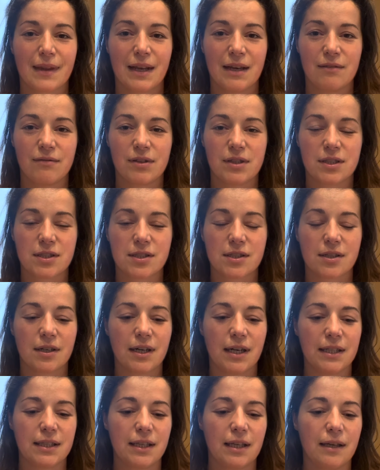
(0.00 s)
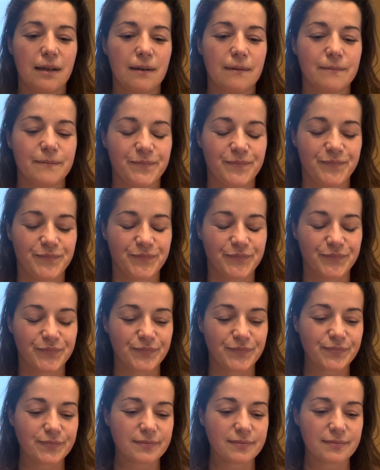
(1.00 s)
Więc, kochani,
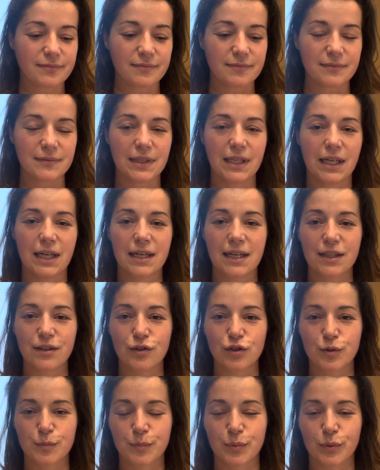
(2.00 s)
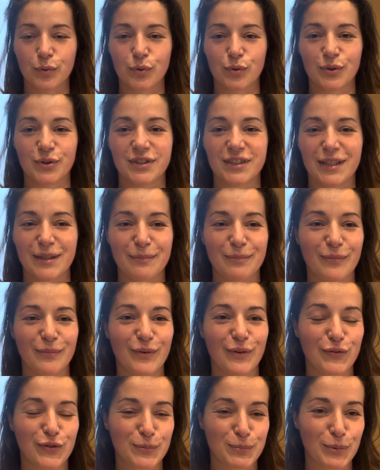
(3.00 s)
radość, współczucie i,
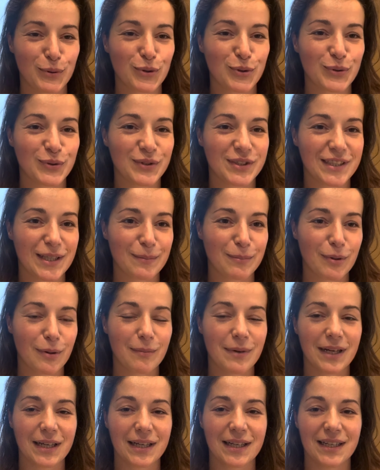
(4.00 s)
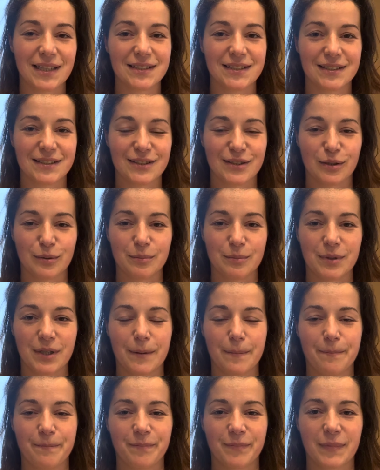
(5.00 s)
współczucie i pomaganie
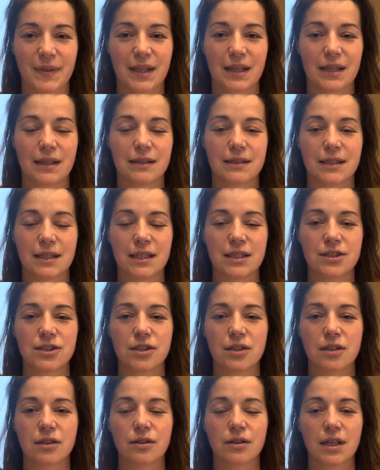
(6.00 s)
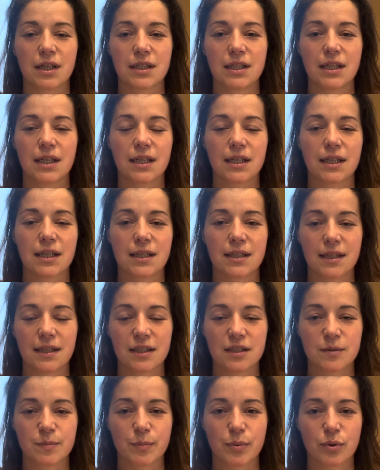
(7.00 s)
sobie. Treści, kochani, jakie
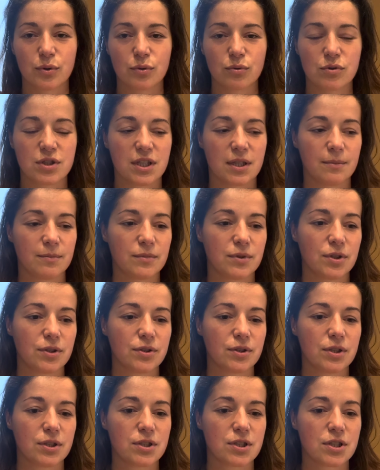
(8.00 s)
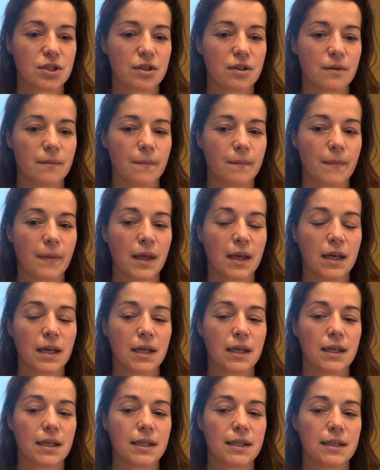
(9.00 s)
teraz poruszam, dotyczą e,
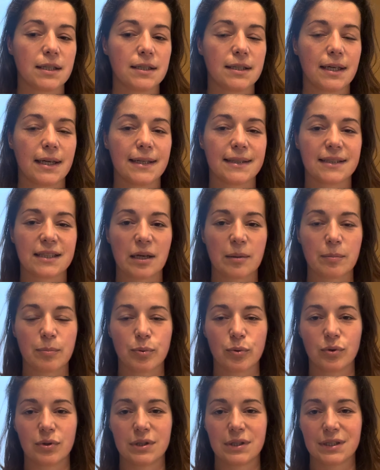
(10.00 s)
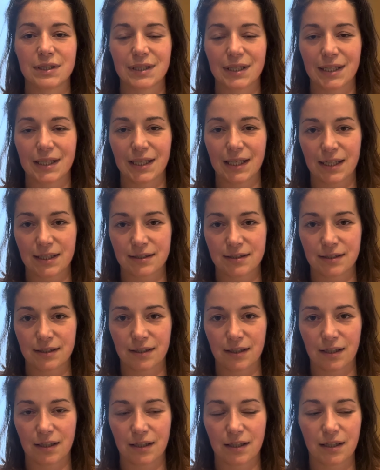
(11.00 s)
etapu
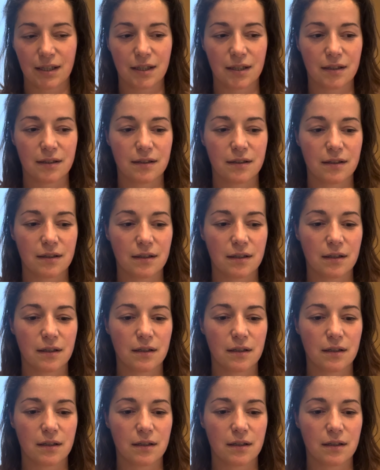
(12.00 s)
integracji, kiedy